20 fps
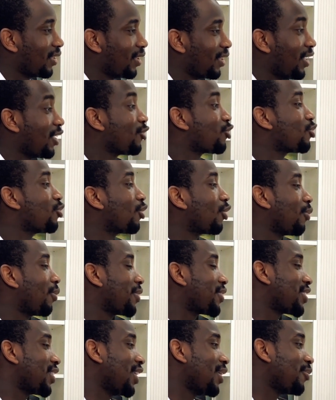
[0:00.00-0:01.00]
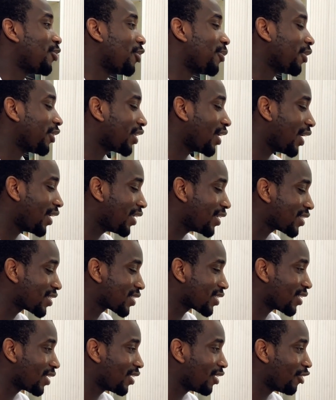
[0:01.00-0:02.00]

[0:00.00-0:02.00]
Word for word: Et un jour, le professeur sallam demande à Anas